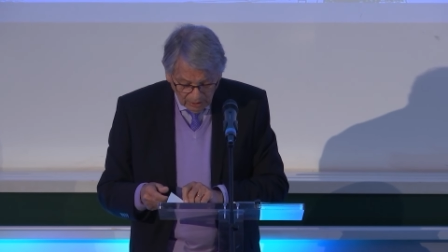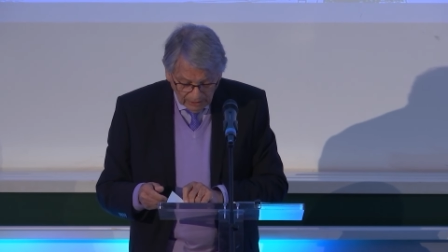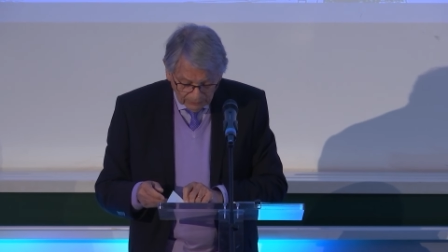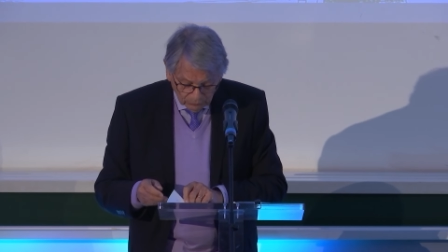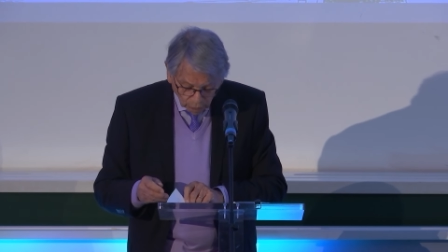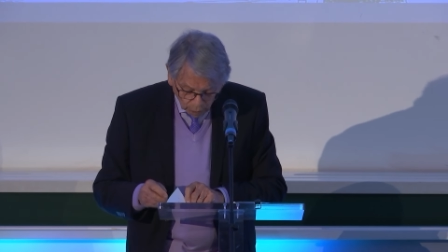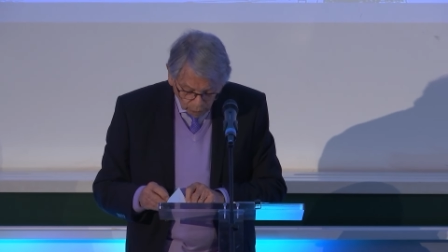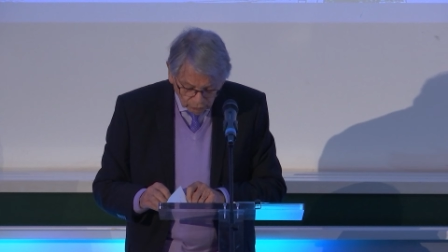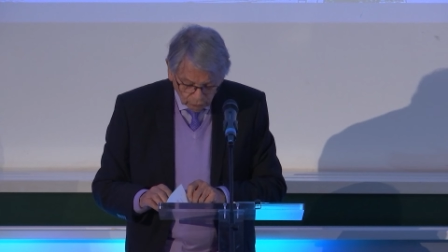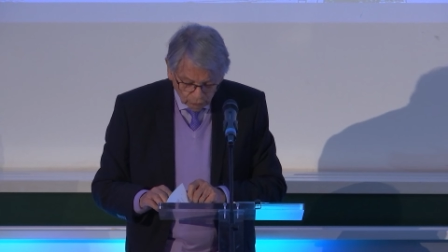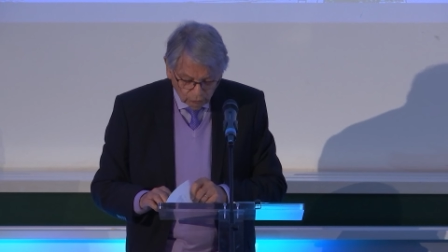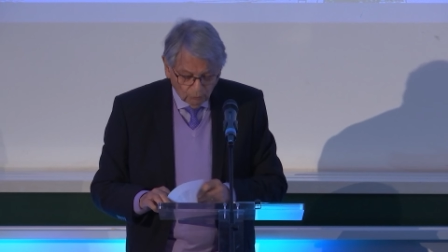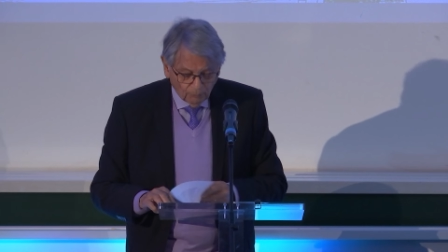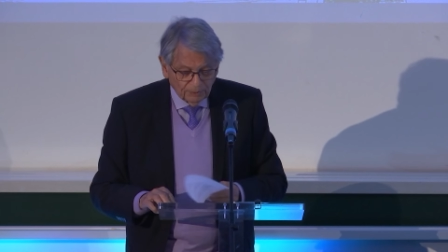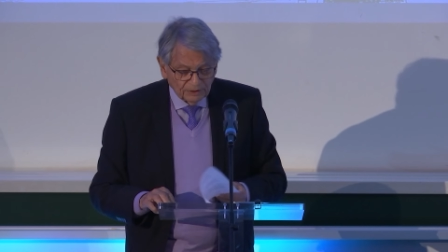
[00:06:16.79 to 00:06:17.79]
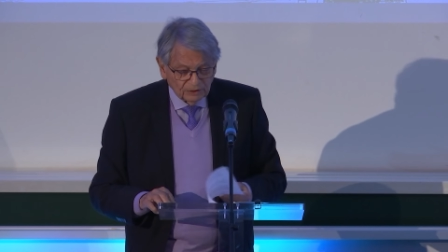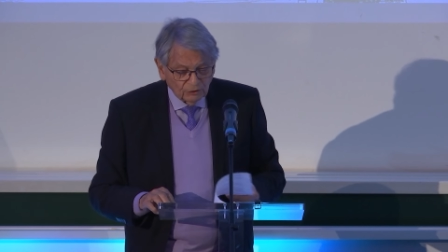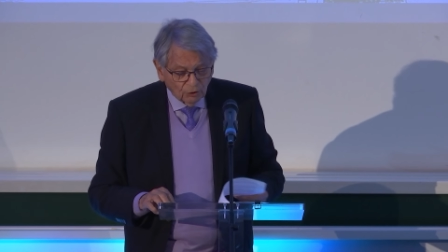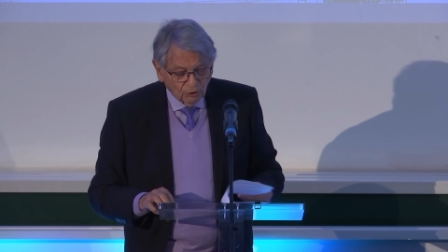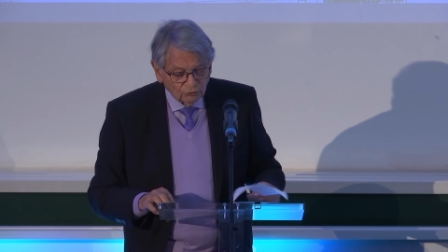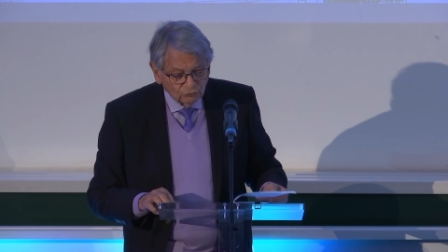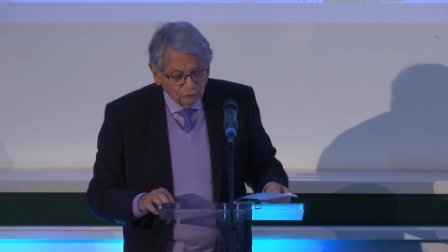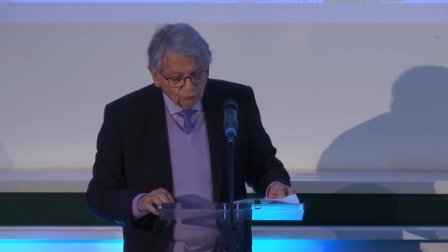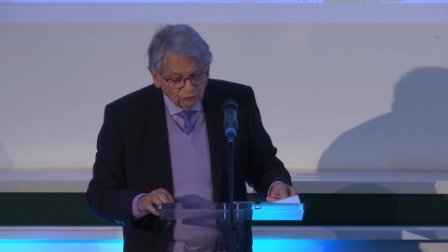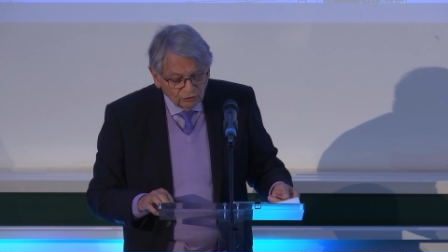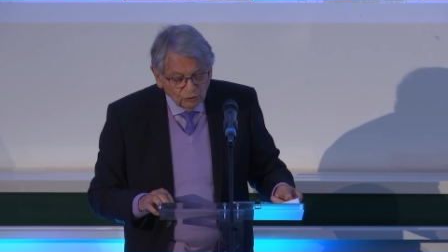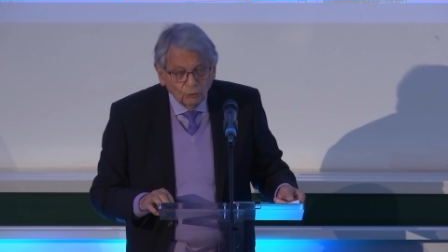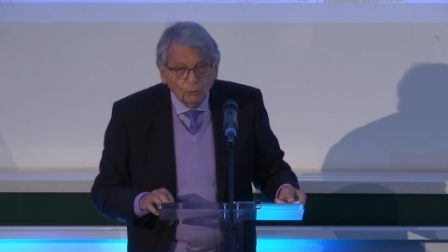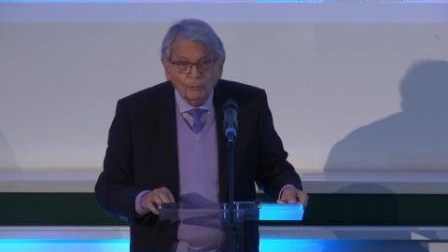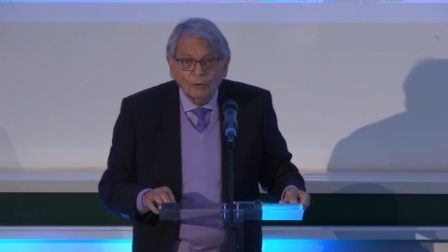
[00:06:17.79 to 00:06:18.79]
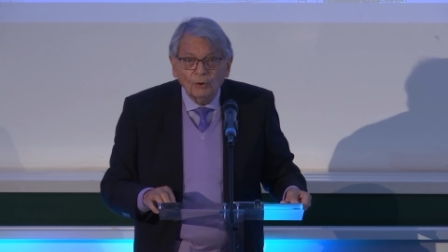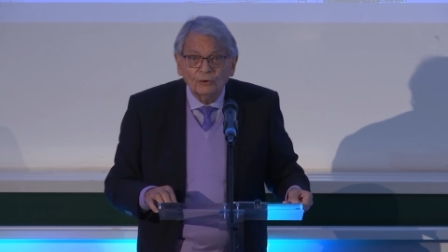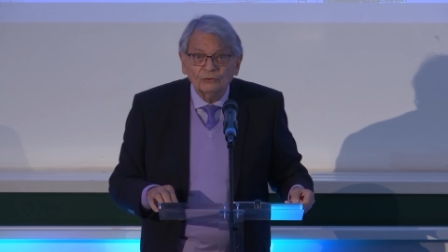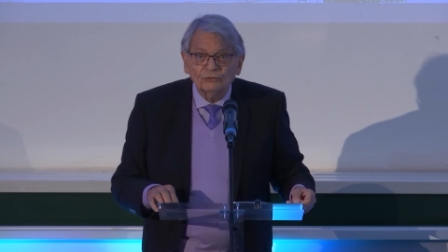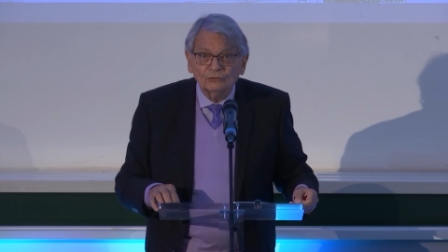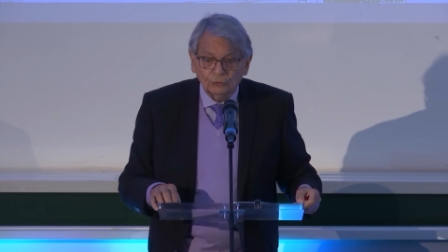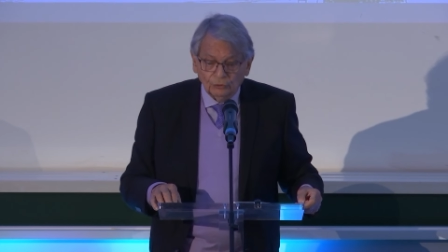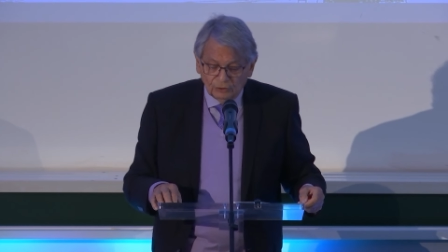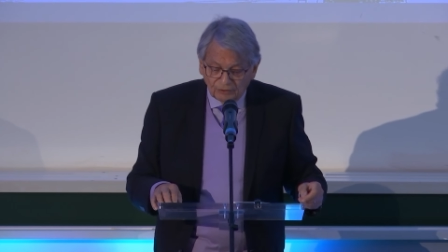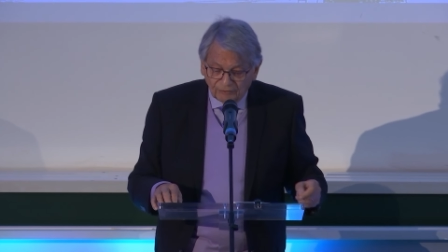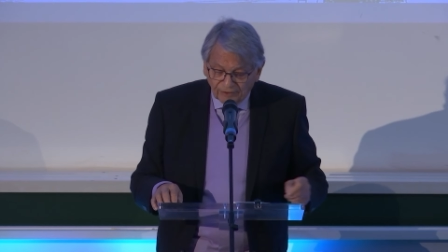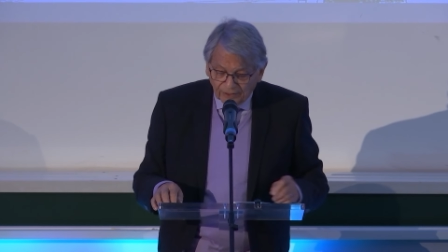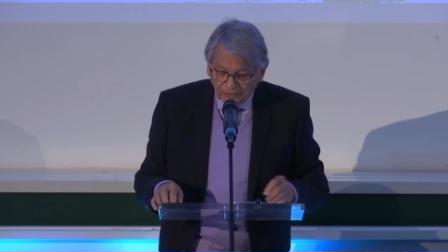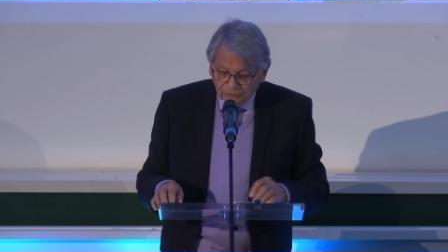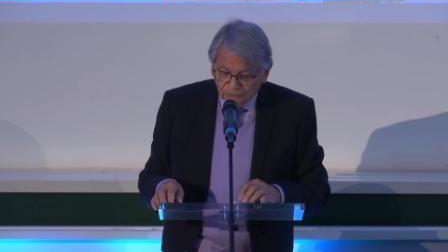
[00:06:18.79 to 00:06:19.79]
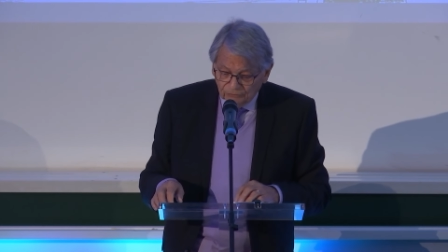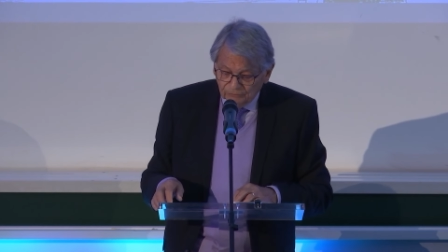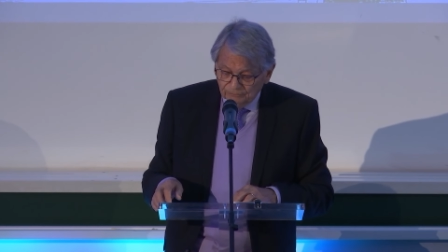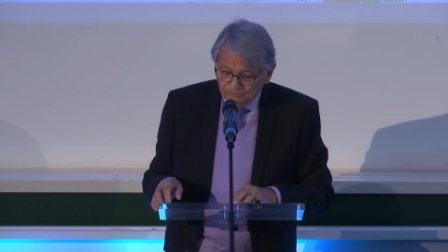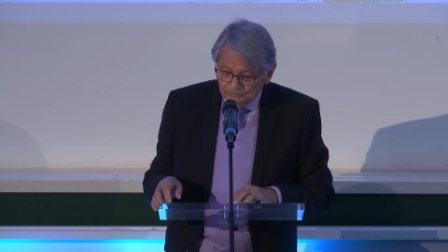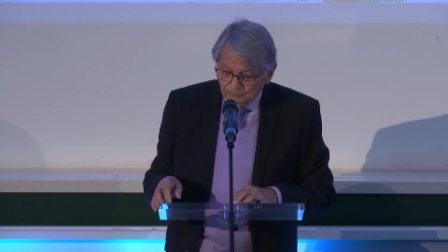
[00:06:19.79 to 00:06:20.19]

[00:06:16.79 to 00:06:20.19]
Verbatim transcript: à d'autres compétences aussi nombreuses que diverses